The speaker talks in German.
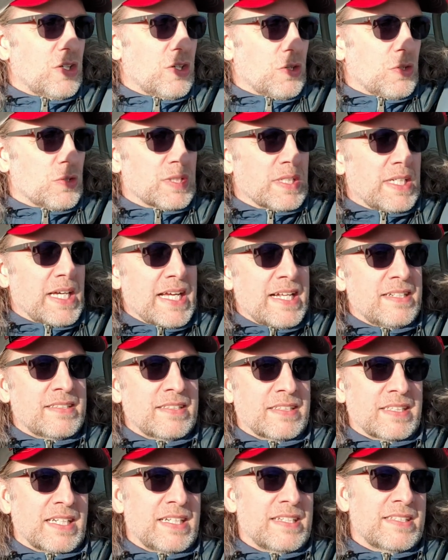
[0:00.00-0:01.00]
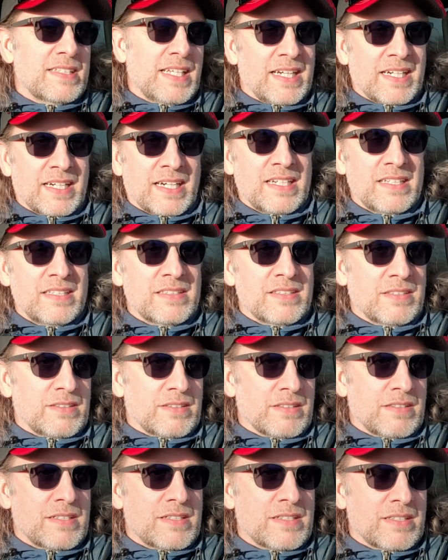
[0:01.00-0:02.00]
oder Elternrechte erreicht in
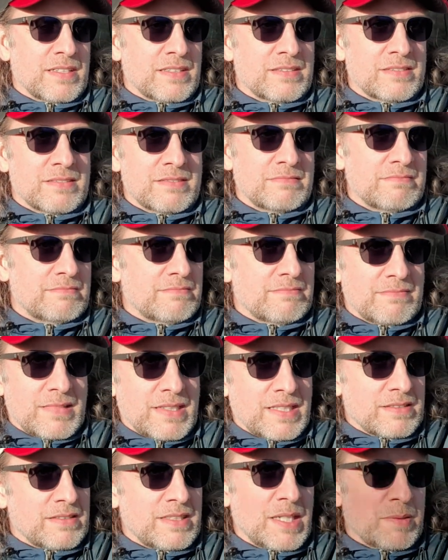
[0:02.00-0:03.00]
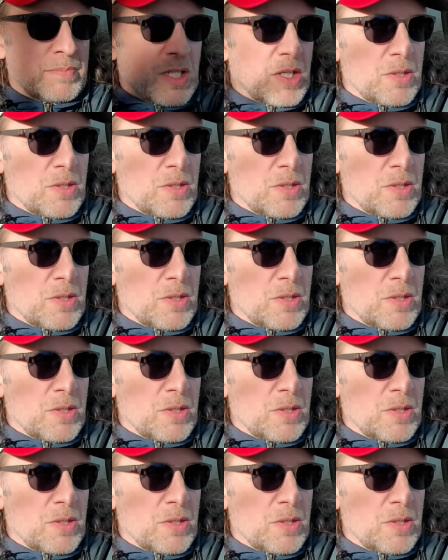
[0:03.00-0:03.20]
Deutschland. Also ich habe da